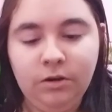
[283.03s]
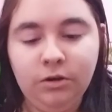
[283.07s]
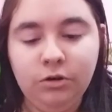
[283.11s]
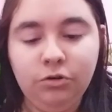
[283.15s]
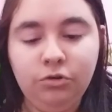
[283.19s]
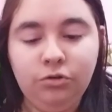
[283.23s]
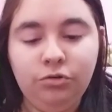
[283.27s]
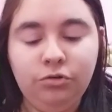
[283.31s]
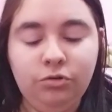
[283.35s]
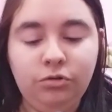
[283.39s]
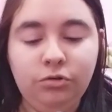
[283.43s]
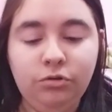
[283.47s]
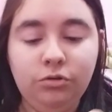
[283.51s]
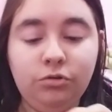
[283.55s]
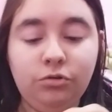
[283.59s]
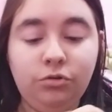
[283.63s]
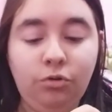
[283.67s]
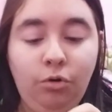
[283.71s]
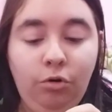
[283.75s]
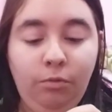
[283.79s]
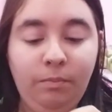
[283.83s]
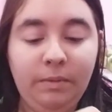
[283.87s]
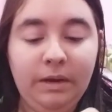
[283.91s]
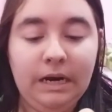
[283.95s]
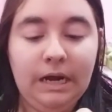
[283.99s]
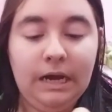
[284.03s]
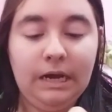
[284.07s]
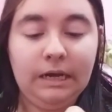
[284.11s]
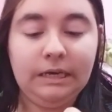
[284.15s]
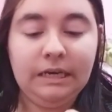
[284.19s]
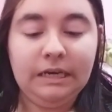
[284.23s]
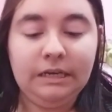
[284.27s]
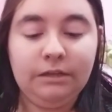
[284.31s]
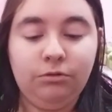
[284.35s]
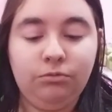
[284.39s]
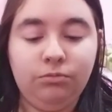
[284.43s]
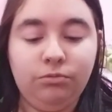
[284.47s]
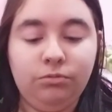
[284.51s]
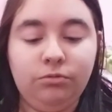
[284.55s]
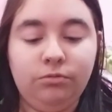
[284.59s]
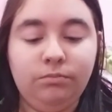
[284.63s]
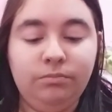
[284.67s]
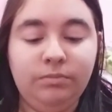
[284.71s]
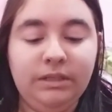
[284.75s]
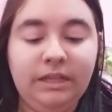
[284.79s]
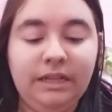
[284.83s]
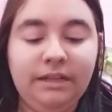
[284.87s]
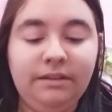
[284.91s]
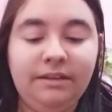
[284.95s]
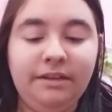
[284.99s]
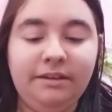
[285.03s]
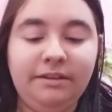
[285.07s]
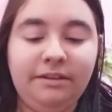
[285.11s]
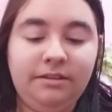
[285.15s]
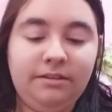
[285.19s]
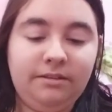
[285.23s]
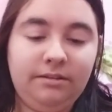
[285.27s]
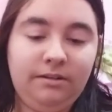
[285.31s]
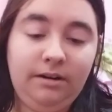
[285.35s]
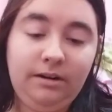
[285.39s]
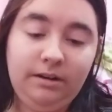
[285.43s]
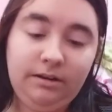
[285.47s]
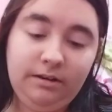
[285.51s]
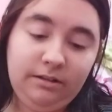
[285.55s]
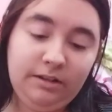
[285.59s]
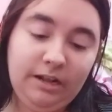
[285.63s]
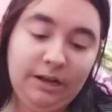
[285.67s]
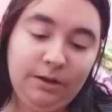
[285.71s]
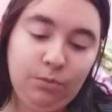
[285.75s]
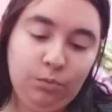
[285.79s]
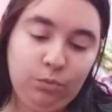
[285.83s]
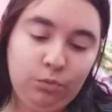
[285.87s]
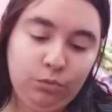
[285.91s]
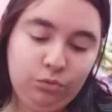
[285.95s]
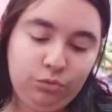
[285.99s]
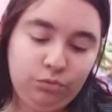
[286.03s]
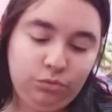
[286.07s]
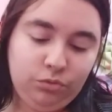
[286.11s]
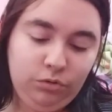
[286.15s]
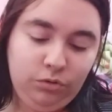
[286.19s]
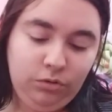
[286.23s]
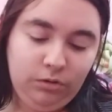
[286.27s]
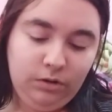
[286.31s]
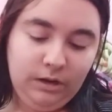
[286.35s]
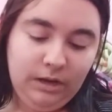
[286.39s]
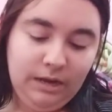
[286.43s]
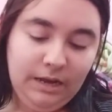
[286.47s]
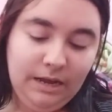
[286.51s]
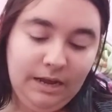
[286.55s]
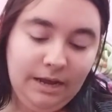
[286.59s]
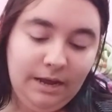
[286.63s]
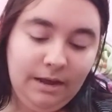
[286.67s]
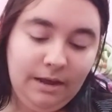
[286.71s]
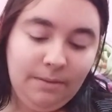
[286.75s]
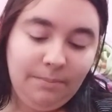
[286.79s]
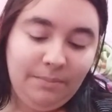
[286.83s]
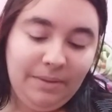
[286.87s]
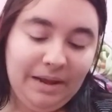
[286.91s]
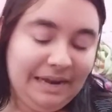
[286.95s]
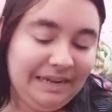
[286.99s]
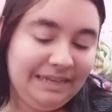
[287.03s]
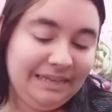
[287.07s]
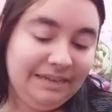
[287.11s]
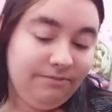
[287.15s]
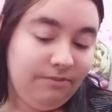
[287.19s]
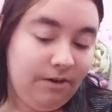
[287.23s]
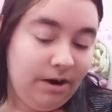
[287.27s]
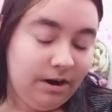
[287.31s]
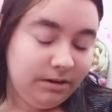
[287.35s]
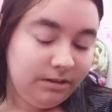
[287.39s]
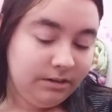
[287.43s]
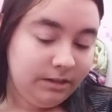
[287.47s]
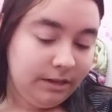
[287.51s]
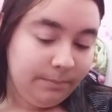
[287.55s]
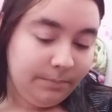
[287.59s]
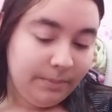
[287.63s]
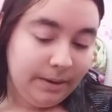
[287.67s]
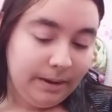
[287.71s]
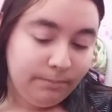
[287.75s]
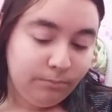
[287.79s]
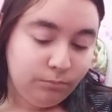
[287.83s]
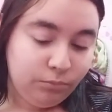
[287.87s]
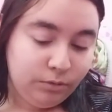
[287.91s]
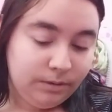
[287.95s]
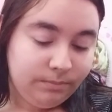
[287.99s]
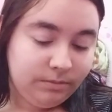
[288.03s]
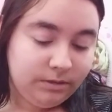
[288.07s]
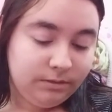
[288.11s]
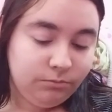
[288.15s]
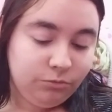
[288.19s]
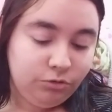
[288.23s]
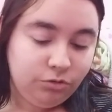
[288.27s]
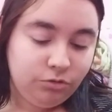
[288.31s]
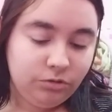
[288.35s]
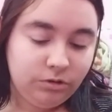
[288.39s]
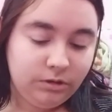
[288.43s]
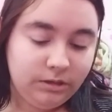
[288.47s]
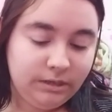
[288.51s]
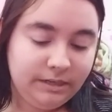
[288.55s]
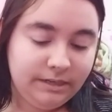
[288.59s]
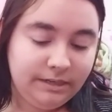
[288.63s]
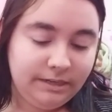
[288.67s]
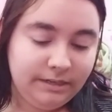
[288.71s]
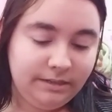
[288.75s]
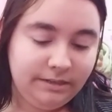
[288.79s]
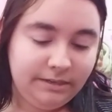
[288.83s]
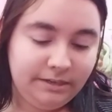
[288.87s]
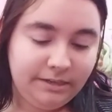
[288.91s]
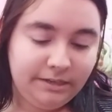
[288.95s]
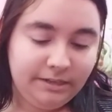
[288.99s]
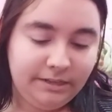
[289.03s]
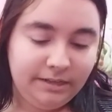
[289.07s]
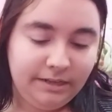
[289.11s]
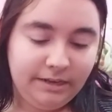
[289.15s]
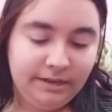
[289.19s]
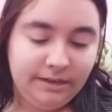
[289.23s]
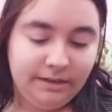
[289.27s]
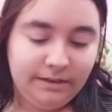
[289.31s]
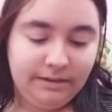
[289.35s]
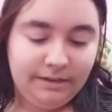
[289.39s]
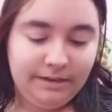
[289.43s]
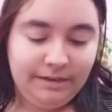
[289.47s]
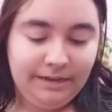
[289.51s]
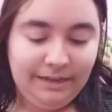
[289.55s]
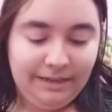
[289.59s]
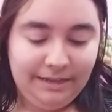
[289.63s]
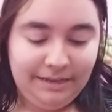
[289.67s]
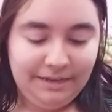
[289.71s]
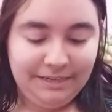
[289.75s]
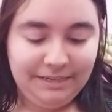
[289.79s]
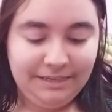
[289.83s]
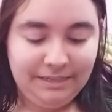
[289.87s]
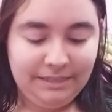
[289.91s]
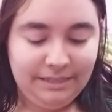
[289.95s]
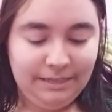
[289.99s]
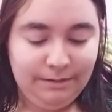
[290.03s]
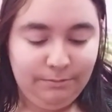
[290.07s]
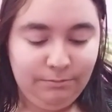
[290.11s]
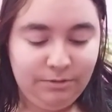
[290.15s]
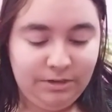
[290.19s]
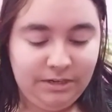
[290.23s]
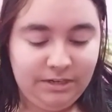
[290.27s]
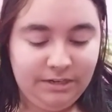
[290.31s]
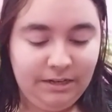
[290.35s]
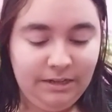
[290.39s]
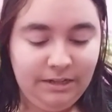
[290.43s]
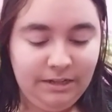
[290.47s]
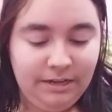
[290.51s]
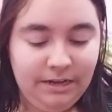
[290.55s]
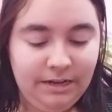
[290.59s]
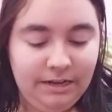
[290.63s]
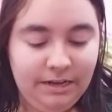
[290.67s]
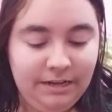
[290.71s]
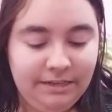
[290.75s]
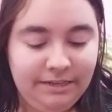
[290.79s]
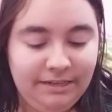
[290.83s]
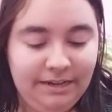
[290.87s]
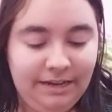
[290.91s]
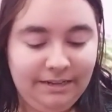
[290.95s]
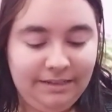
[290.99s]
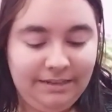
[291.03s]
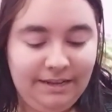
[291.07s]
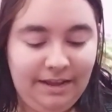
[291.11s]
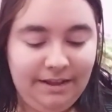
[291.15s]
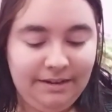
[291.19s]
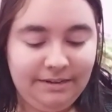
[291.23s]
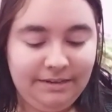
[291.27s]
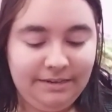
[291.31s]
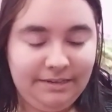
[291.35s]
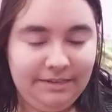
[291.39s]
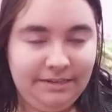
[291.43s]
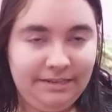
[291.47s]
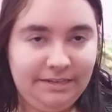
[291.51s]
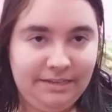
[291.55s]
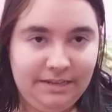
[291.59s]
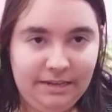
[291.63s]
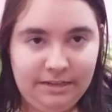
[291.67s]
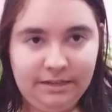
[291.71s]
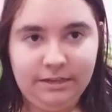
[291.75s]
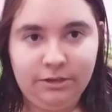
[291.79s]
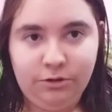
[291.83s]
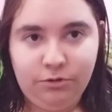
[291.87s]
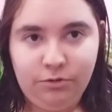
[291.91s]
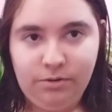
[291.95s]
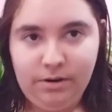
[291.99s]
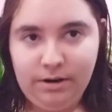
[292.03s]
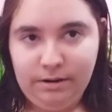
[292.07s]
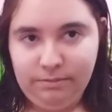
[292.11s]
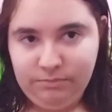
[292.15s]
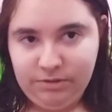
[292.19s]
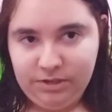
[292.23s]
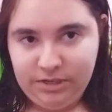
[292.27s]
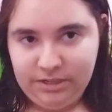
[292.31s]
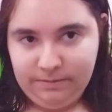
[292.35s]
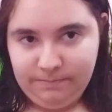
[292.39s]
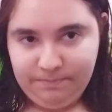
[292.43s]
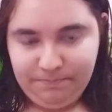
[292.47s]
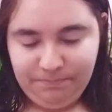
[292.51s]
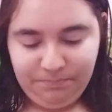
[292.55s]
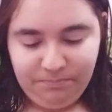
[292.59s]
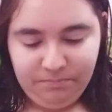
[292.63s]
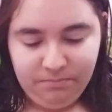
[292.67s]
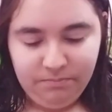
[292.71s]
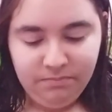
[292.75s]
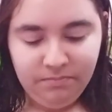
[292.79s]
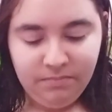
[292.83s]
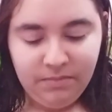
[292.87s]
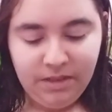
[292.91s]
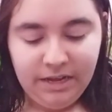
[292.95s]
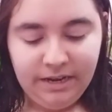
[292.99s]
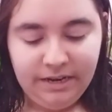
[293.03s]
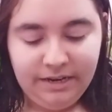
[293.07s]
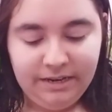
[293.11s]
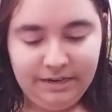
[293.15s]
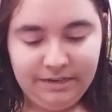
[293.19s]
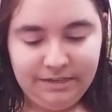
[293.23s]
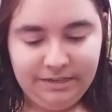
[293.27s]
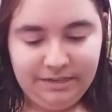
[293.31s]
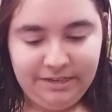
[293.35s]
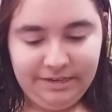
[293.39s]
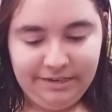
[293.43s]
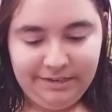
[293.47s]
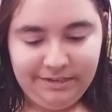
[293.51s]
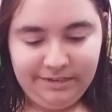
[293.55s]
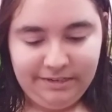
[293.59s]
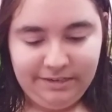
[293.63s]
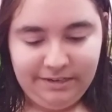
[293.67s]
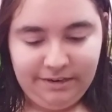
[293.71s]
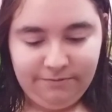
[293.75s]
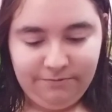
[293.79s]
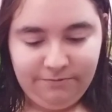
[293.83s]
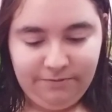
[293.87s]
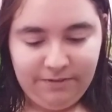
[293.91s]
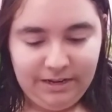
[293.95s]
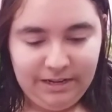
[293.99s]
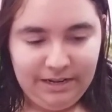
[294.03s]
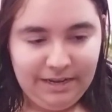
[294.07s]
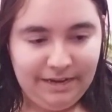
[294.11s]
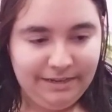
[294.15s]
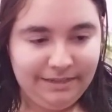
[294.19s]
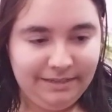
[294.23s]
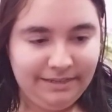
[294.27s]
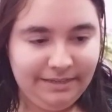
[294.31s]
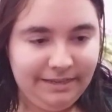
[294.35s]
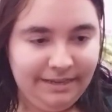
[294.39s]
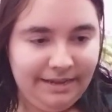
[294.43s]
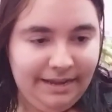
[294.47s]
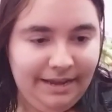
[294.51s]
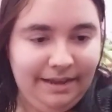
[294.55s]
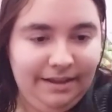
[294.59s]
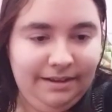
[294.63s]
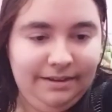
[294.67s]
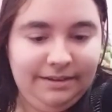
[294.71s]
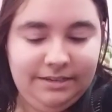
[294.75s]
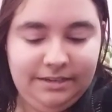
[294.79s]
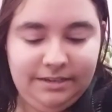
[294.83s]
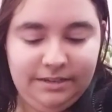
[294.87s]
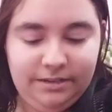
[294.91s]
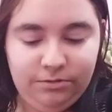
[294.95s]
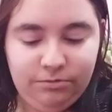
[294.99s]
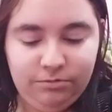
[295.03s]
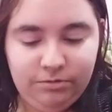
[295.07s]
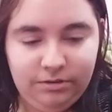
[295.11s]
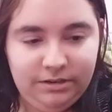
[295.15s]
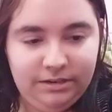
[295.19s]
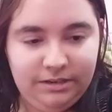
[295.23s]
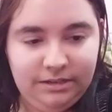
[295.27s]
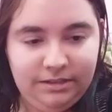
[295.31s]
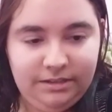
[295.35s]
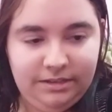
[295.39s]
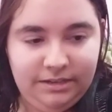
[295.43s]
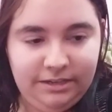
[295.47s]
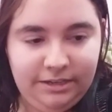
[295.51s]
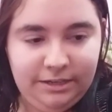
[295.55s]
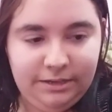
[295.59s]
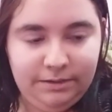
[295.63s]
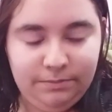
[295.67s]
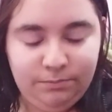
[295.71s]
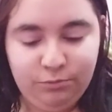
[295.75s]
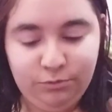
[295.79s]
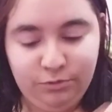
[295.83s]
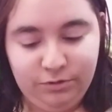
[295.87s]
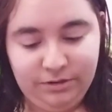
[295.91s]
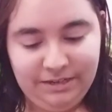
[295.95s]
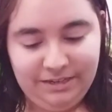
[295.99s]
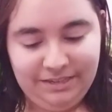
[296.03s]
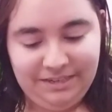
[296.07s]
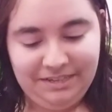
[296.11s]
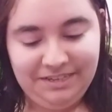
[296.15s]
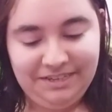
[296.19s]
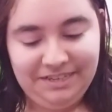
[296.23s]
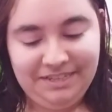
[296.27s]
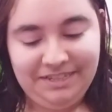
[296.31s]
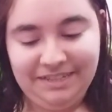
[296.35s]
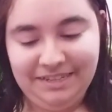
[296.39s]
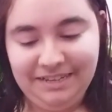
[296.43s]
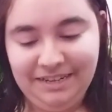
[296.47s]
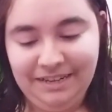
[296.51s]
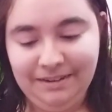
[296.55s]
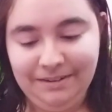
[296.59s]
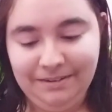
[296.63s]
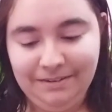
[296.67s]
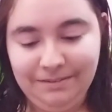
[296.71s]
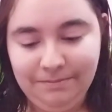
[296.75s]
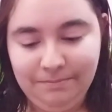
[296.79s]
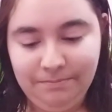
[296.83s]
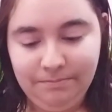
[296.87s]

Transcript: Çünkü çok merak ediyorum. Bir de testerları da yoktu. Belki vardı da ben bulamadım. Çünkü gratis'te ilk kez gittiğim için zaten e, size de söylemiştim. Gratis'e gideceğim falan diye. İşte o gratis bu gratis'ti.